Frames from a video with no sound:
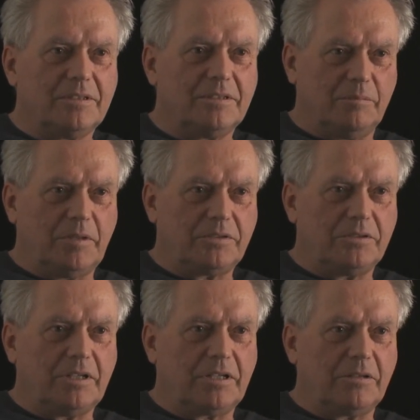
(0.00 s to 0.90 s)
i
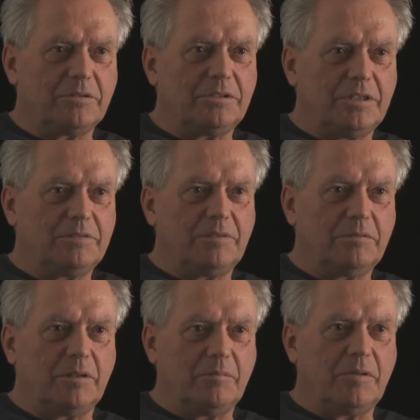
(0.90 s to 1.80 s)
zobaczyć jakiegoś
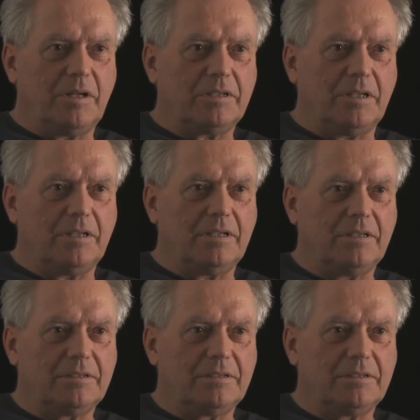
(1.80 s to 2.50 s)
niezwykłego bohatera.